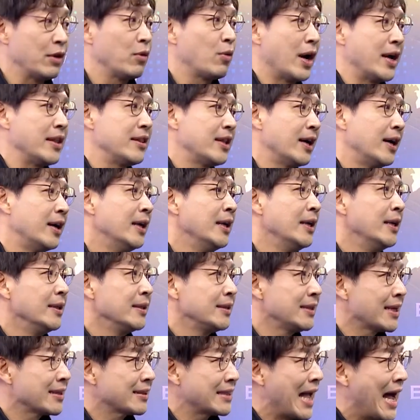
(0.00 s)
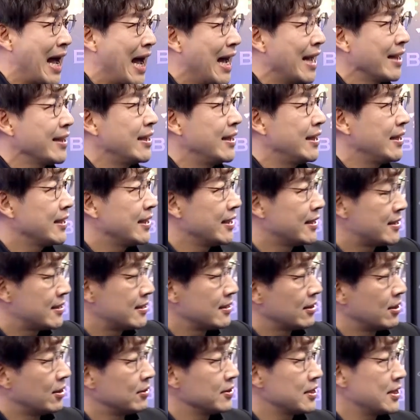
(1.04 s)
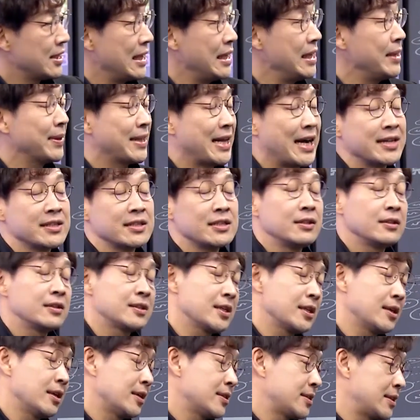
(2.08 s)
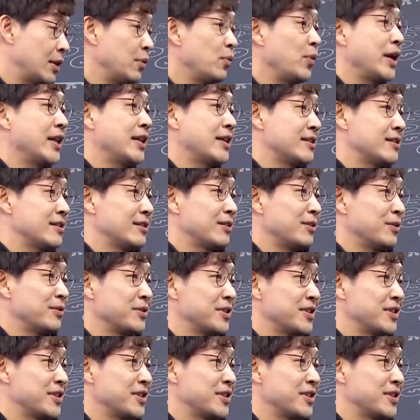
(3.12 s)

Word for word: 相关的那它的一个子公司，因为它是这个深威的子